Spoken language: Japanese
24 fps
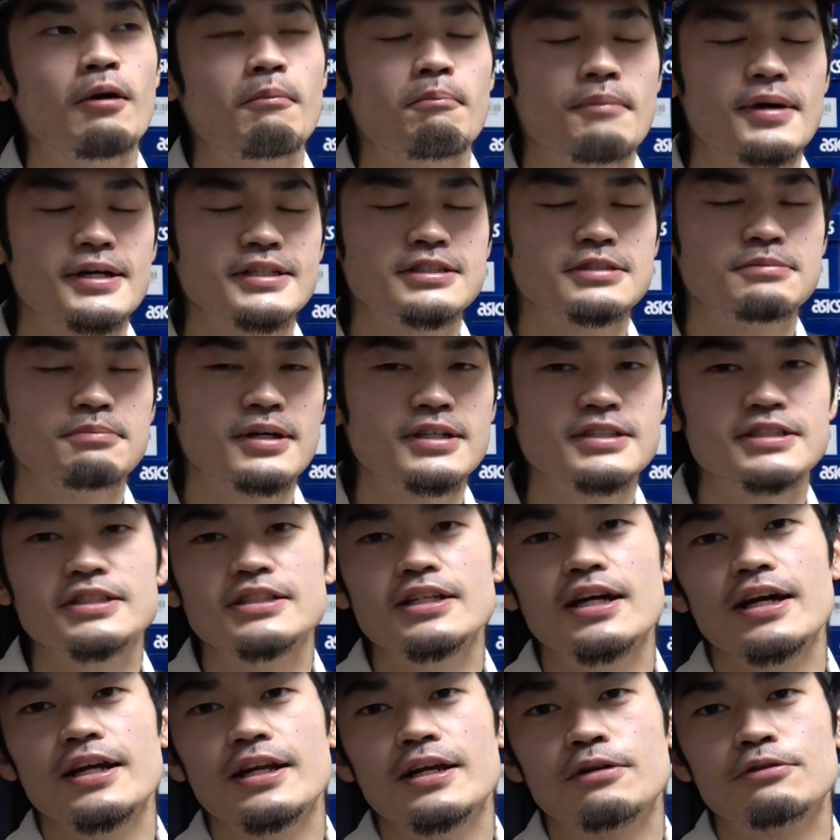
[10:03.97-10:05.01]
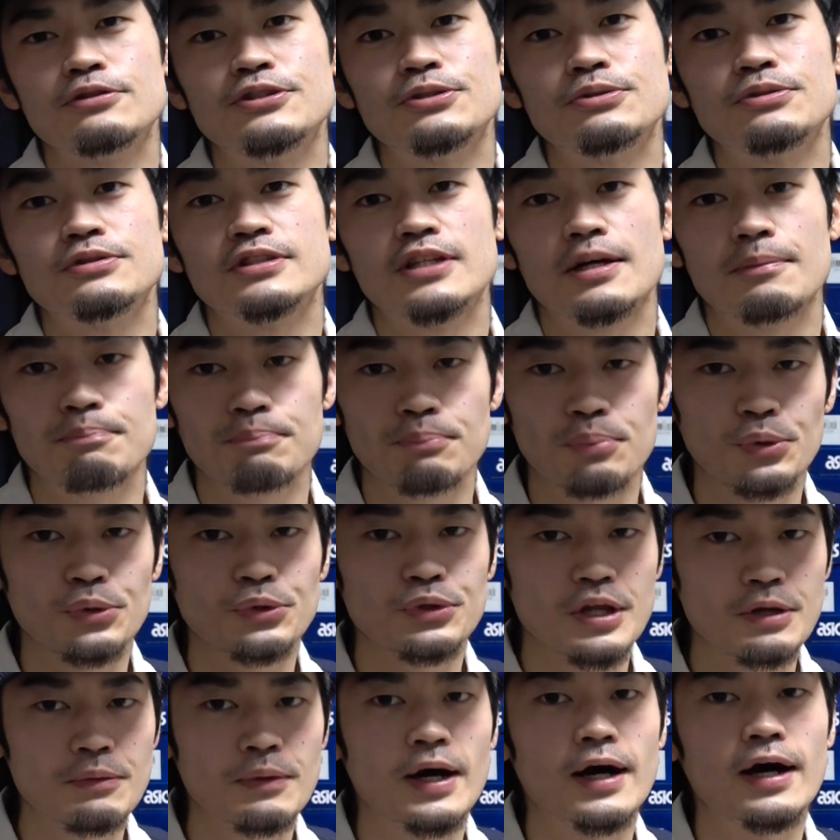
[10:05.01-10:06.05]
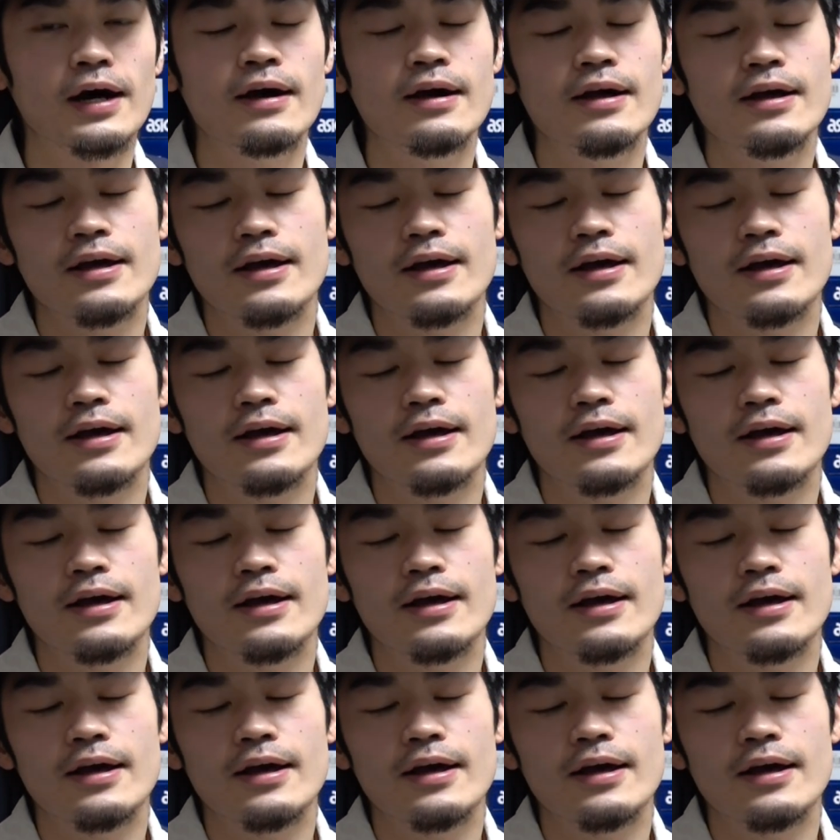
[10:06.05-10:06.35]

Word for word: まず間違いなくちょっと札幌では、